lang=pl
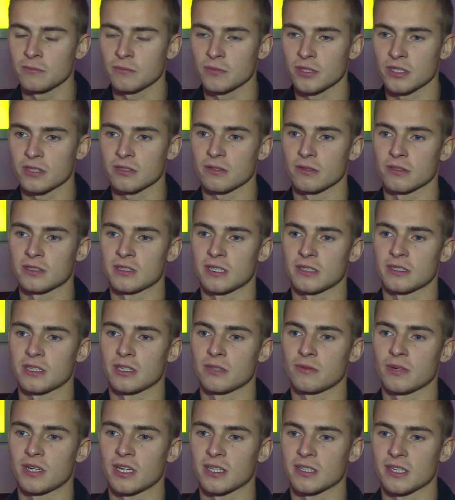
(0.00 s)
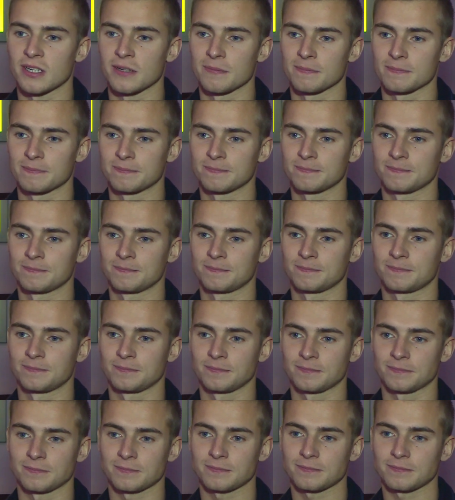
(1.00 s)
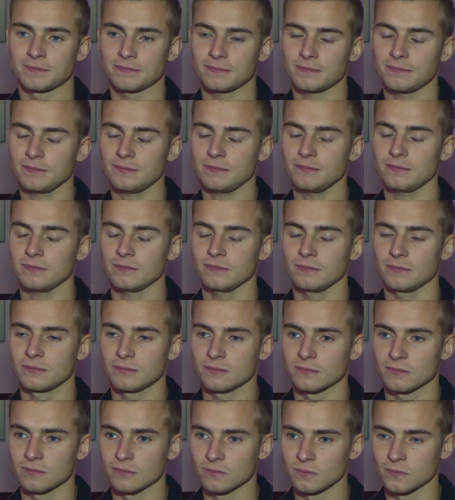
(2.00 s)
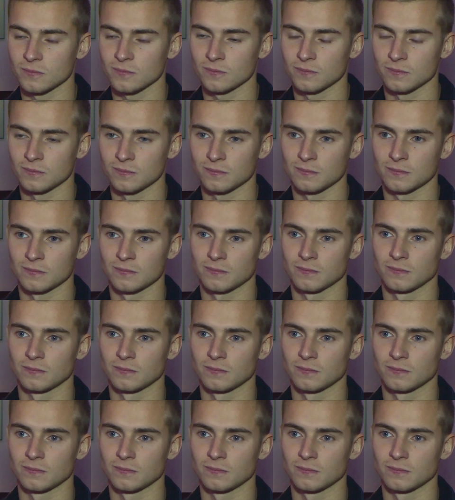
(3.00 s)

przez ostatnie dwa lata. Mhm. E, Pojawiłeś się też w tym roku, z